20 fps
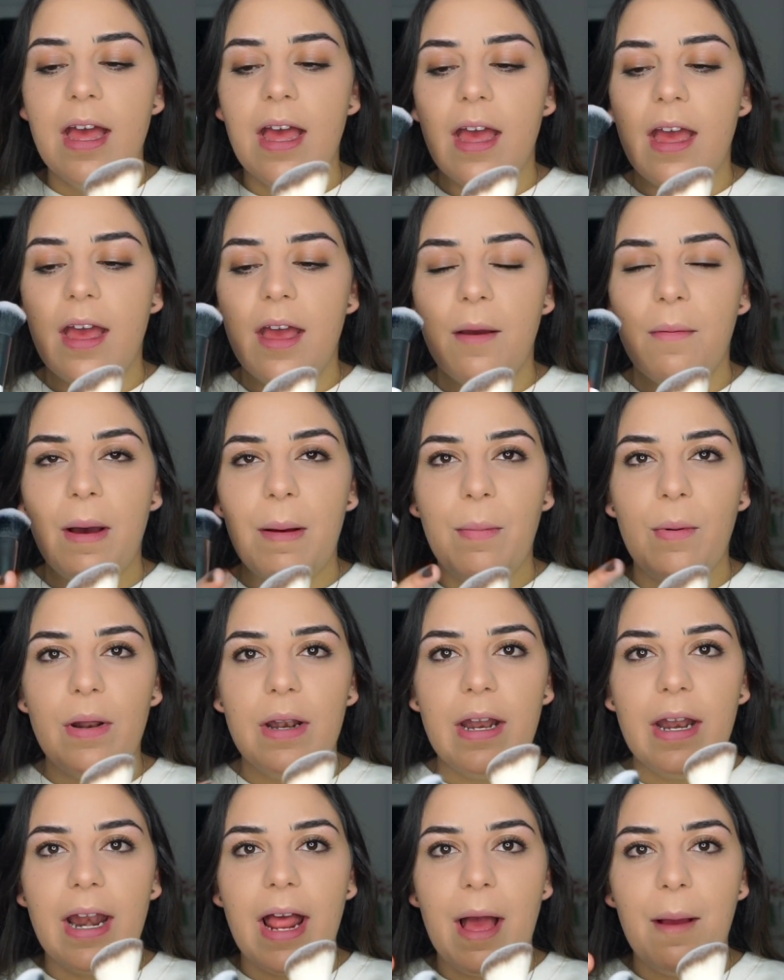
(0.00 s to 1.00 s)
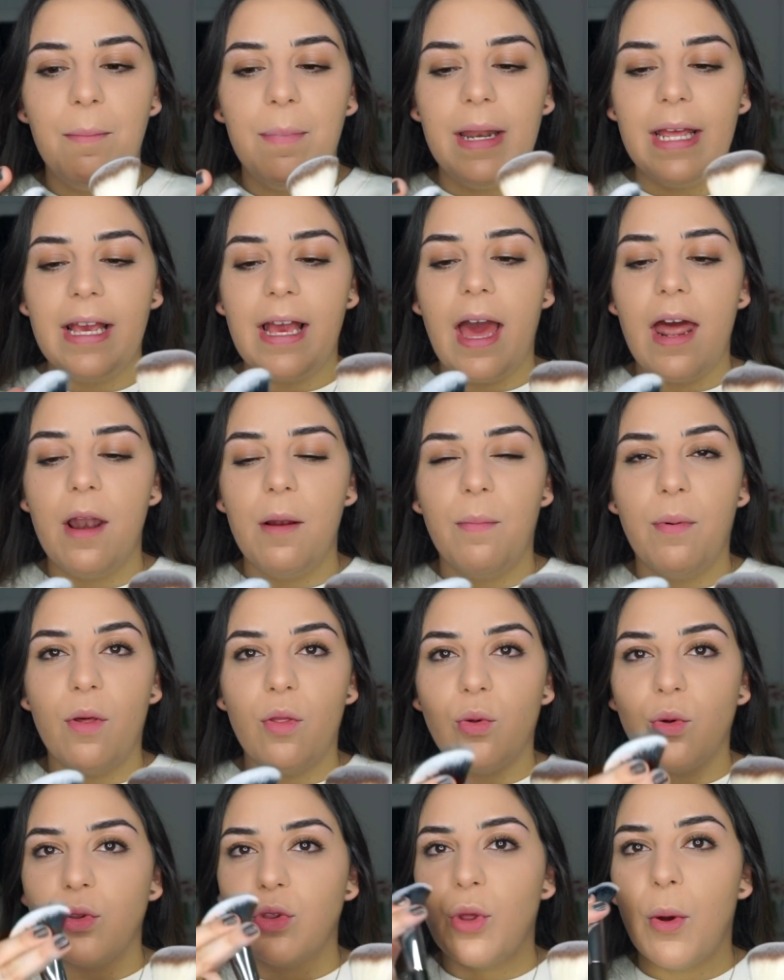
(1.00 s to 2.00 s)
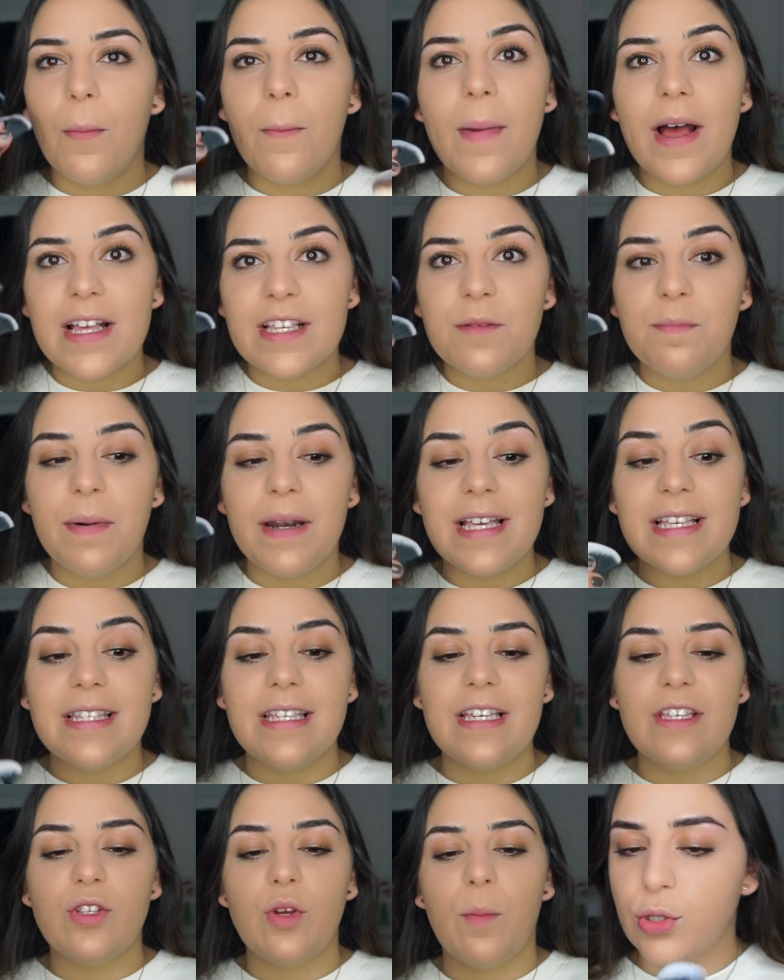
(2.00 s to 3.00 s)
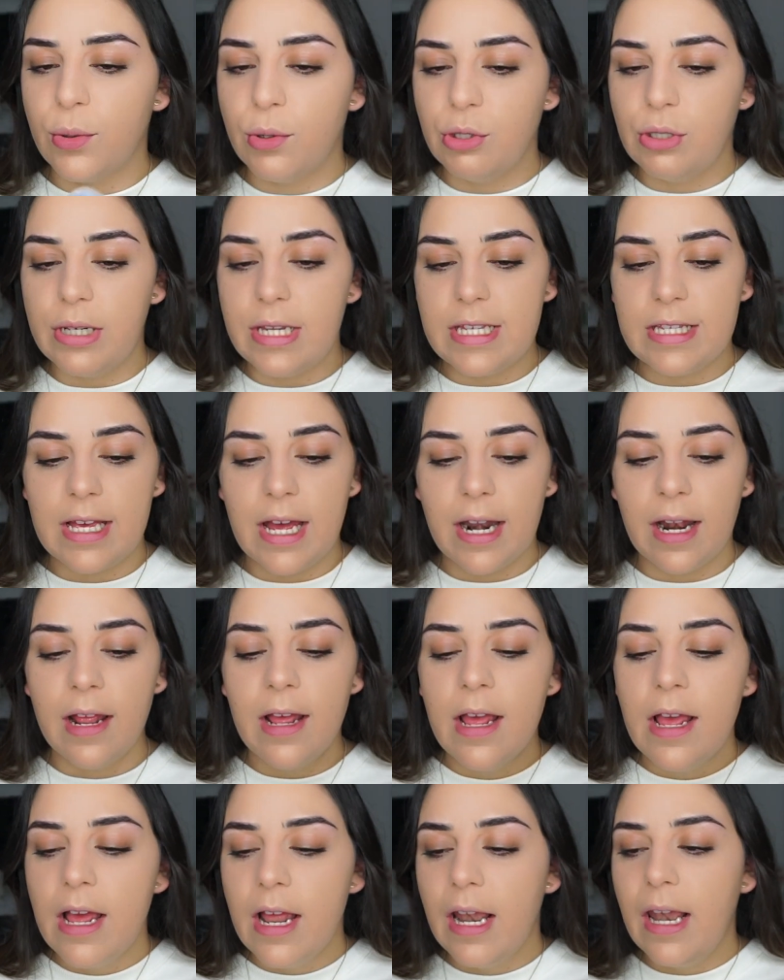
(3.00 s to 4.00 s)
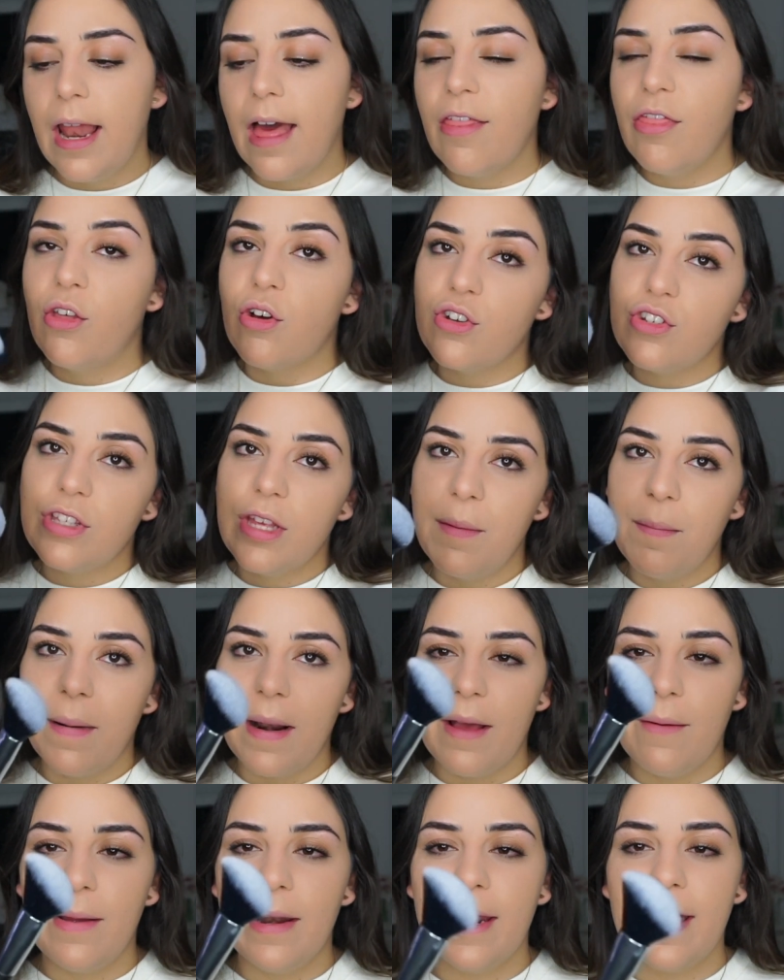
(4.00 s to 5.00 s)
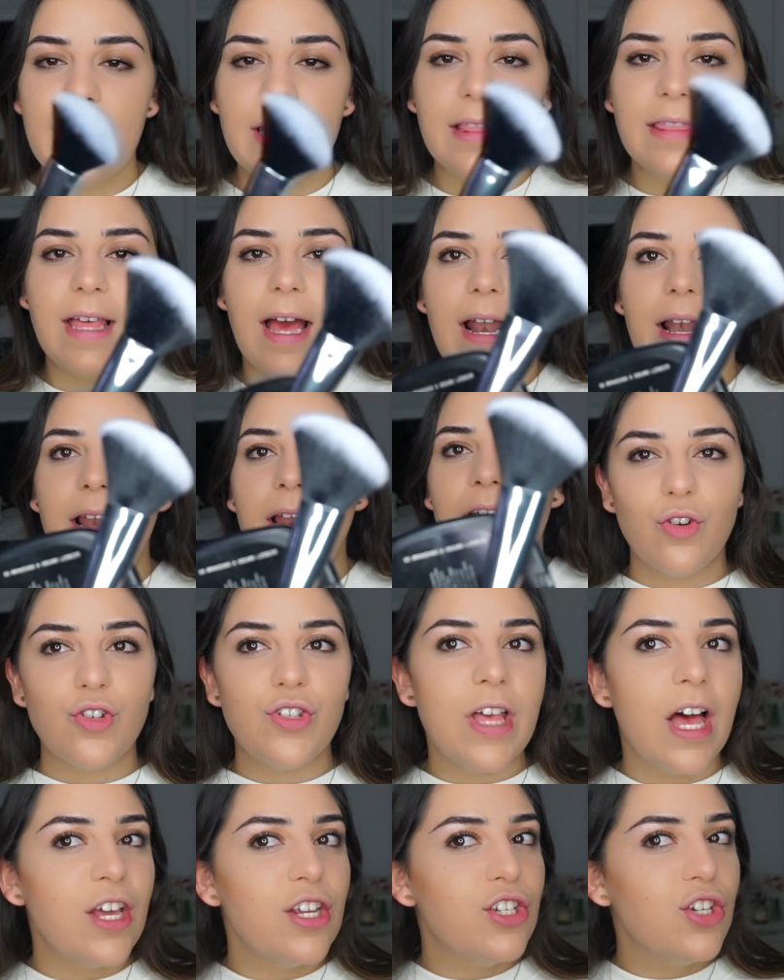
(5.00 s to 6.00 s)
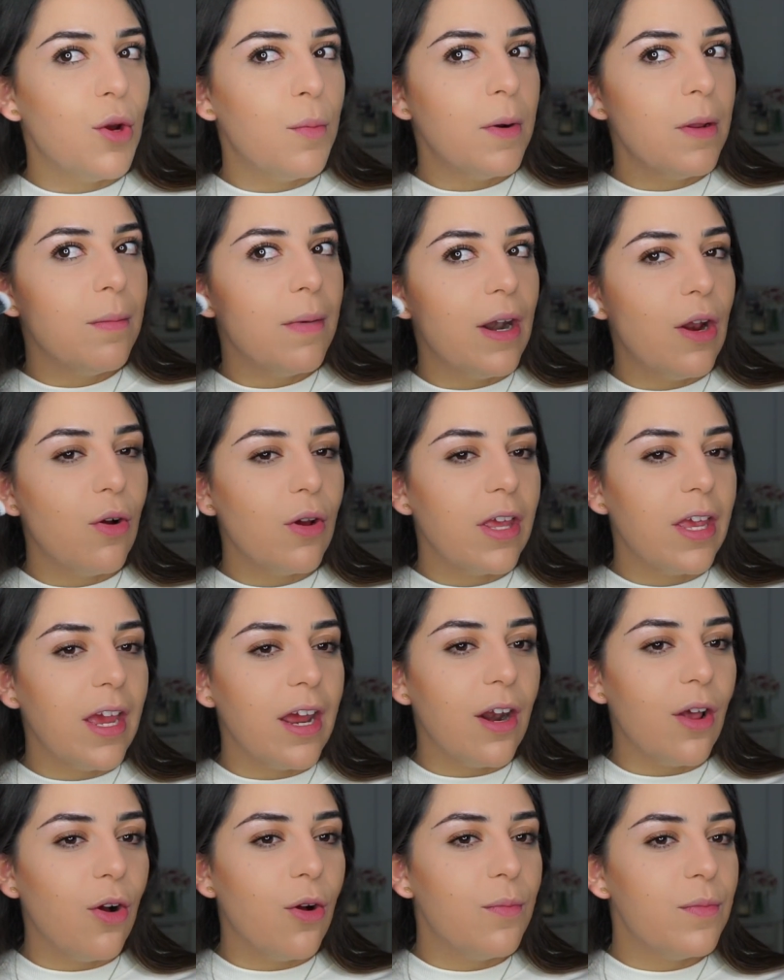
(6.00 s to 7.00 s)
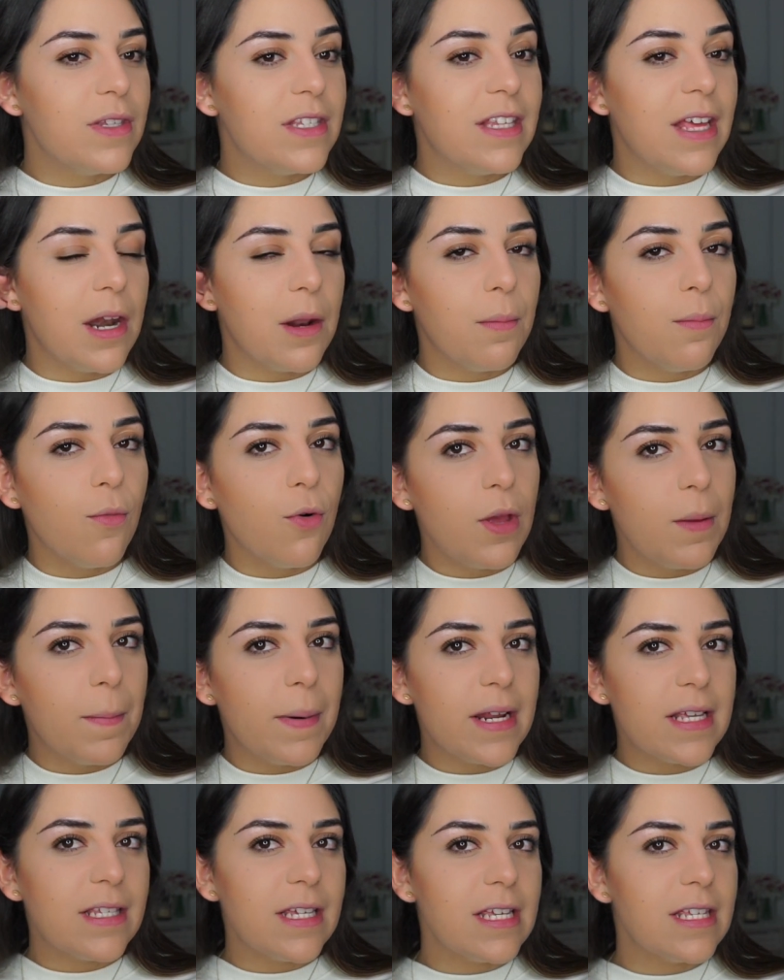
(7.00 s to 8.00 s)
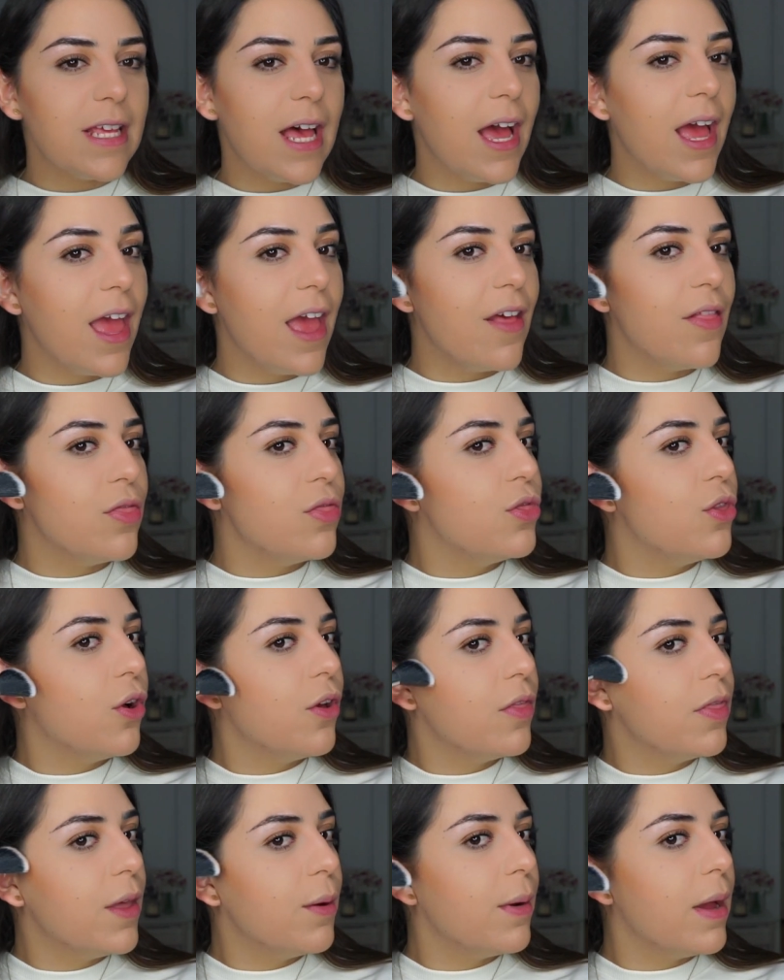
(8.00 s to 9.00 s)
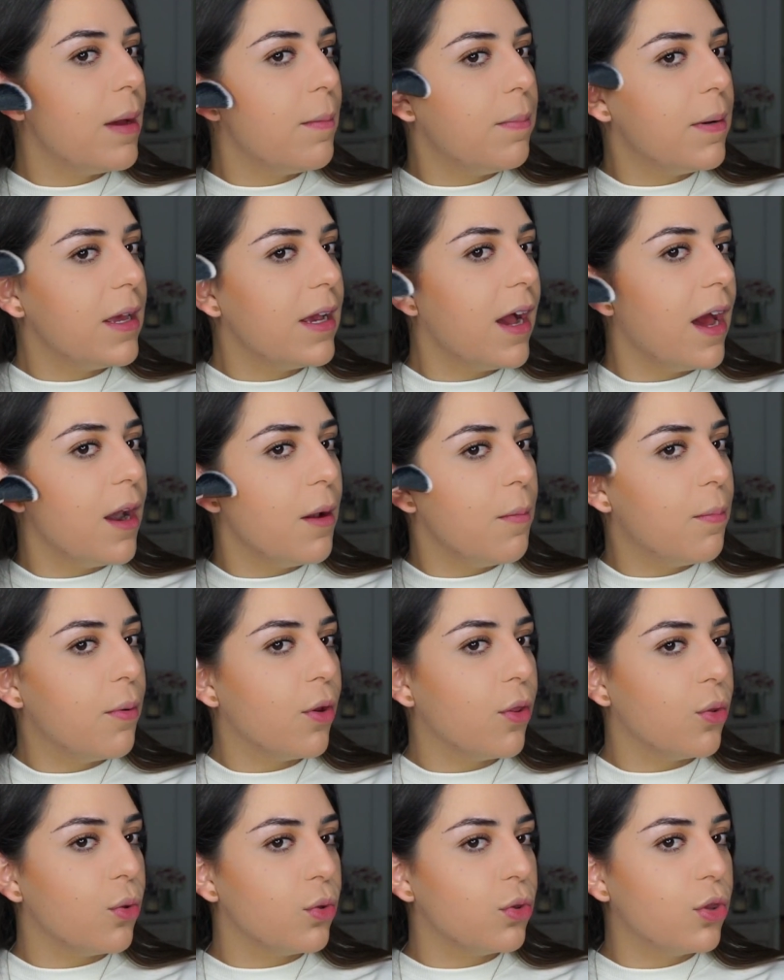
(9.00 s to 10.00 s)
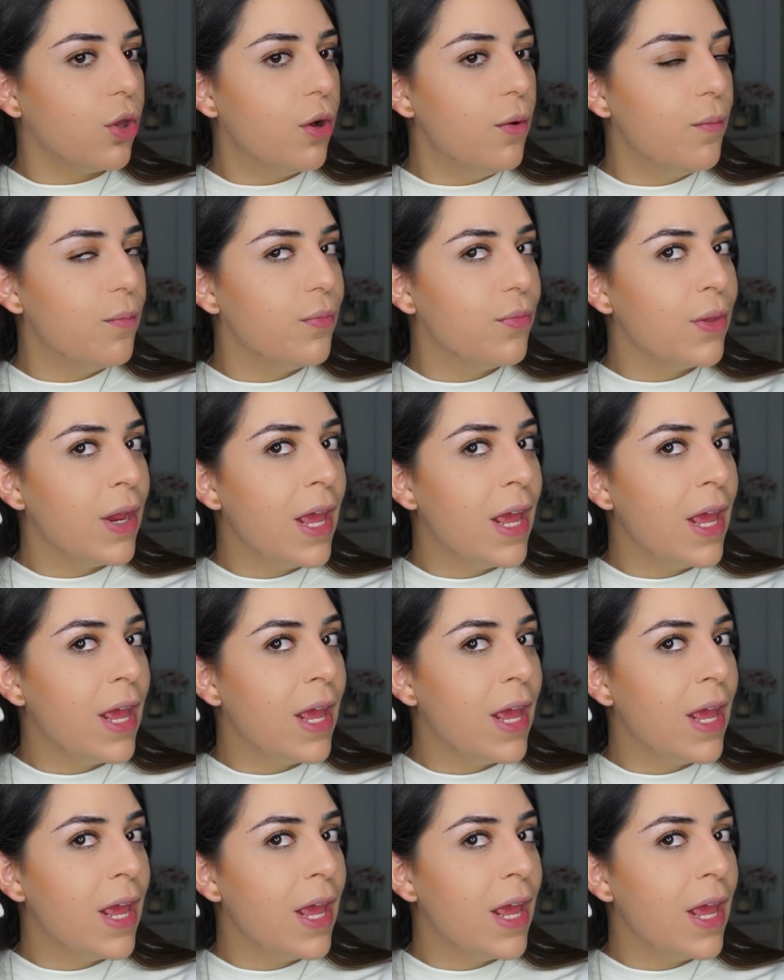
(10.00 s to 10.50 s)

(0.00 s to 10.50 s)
eh, va a poder aplicar el producto más preciso. voy a utilizar la 12 para ver qué tal. O sea, yo primero quiero ser muy precisa en dónde voy a aplicar el producto.